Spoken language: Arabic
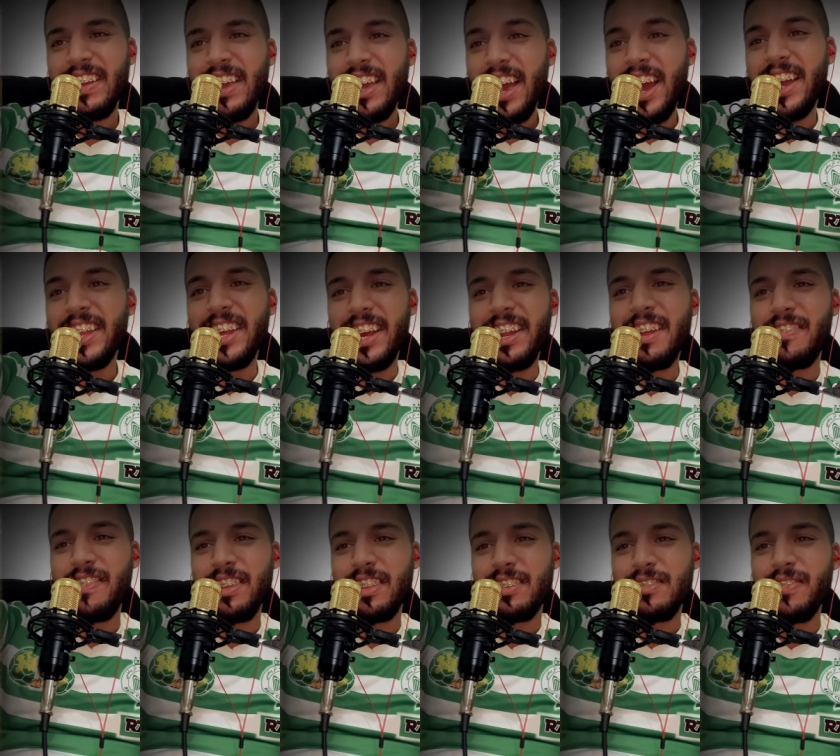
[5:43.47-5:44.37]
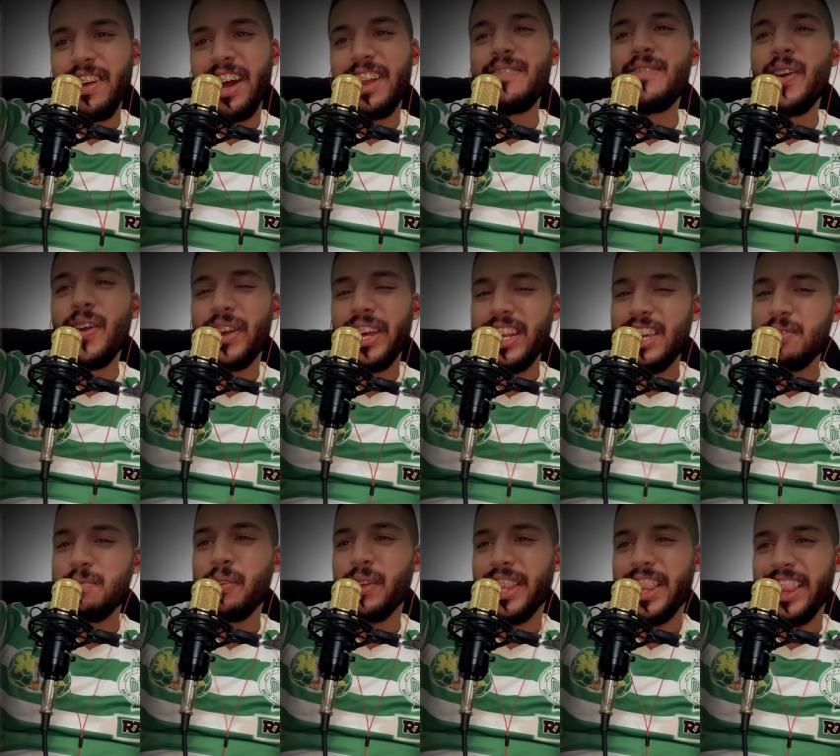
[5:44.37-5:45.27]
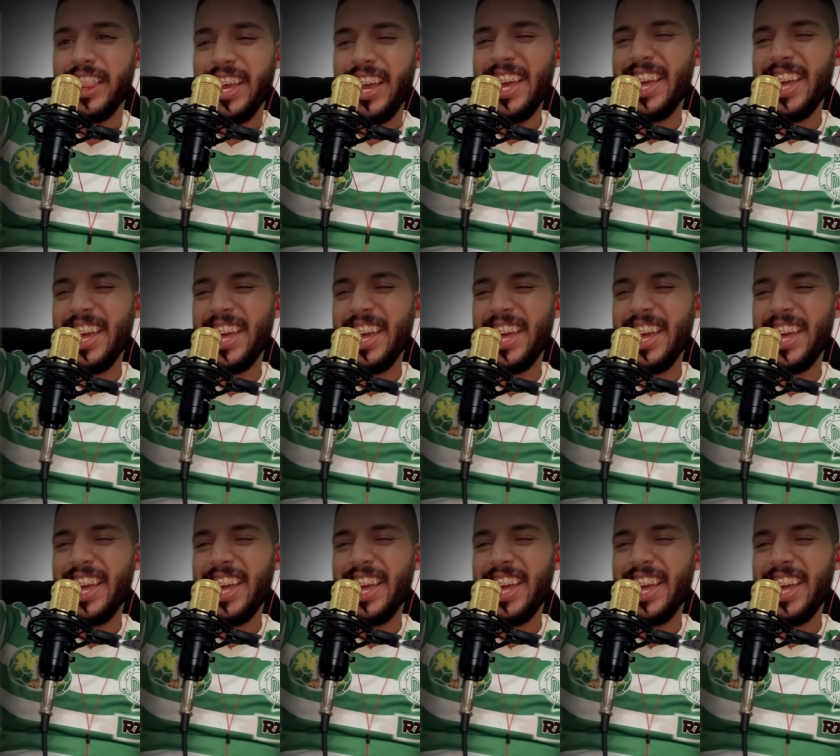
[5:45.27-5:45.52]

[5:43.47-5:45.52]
هنا انا فلت مع المخرج مطلع